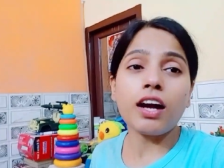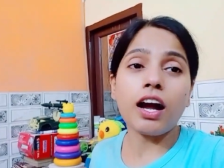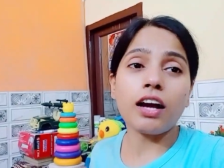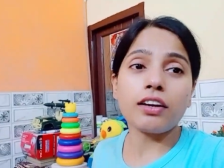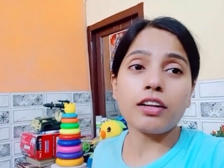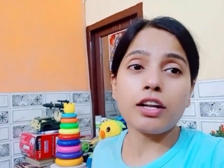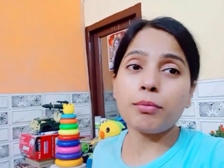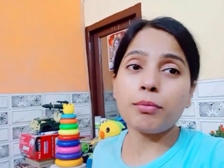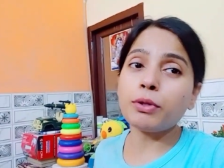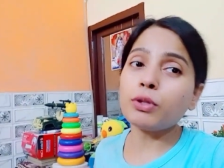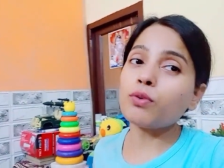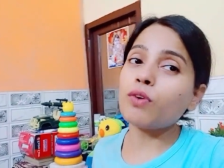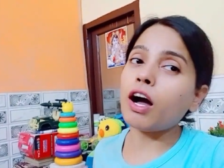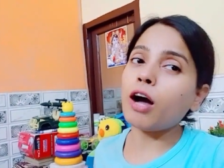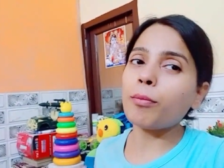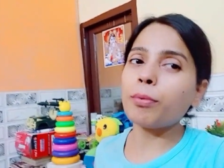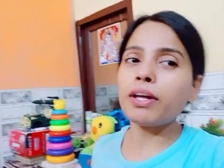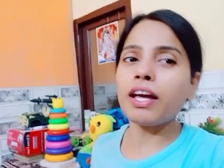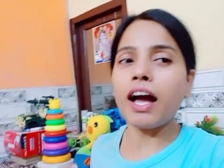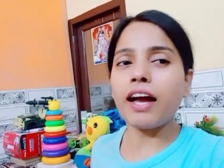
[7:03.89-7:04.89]
आगरा में तो
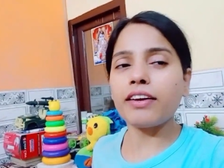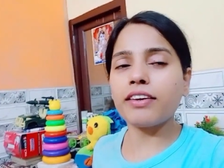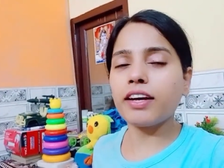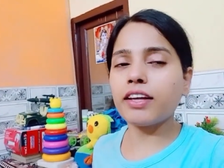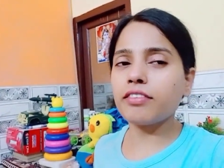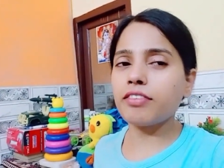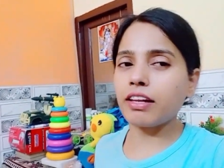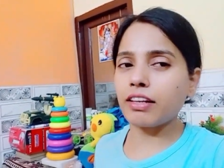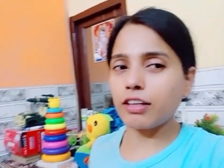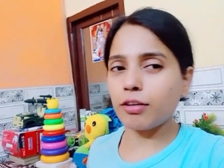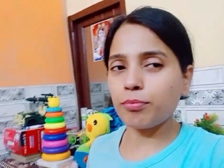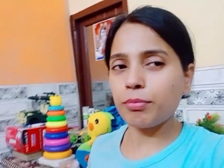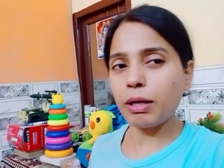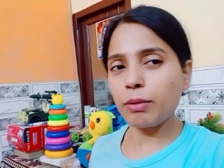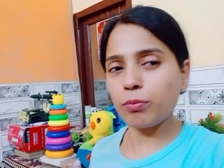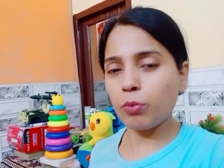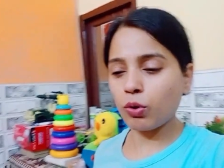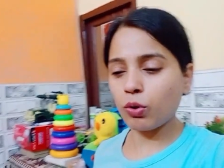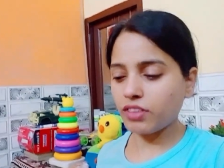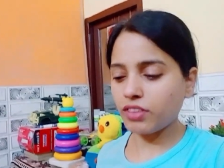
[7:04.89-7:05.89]
वहाँ पे हाई गाइज वेलकम
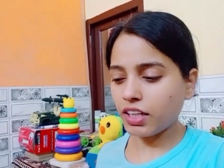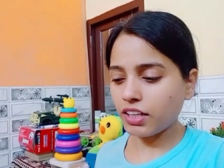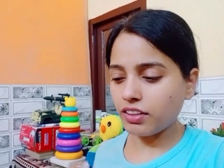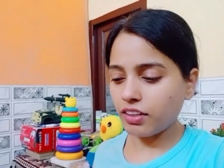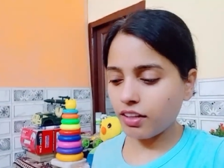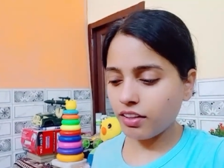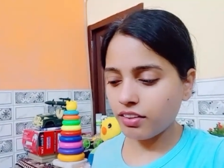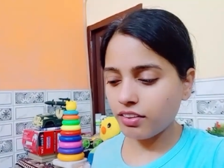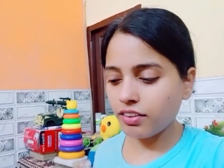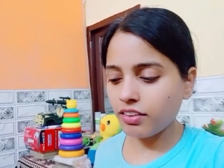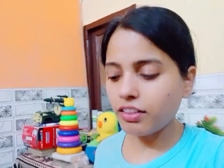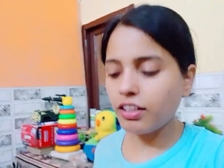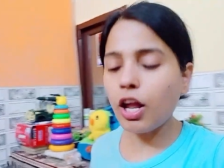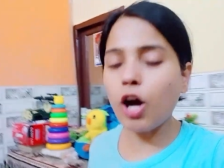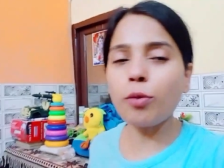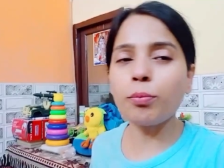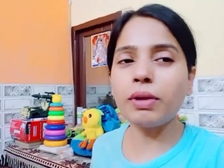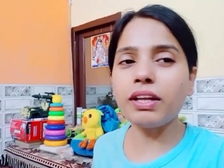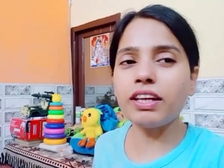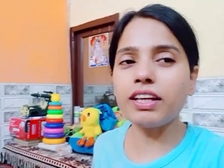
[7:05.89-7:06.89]
बैक बोलता था
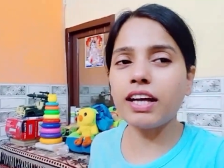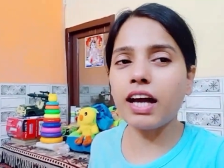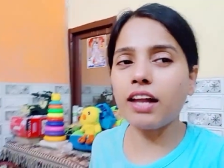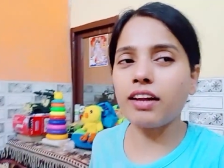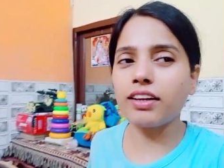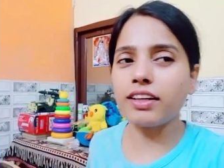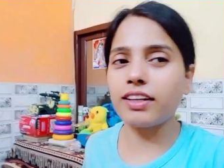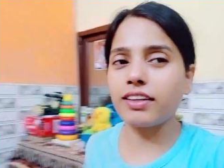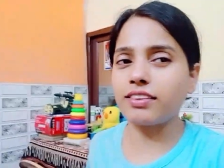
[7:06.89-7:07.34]
लव मैं निकाल रही है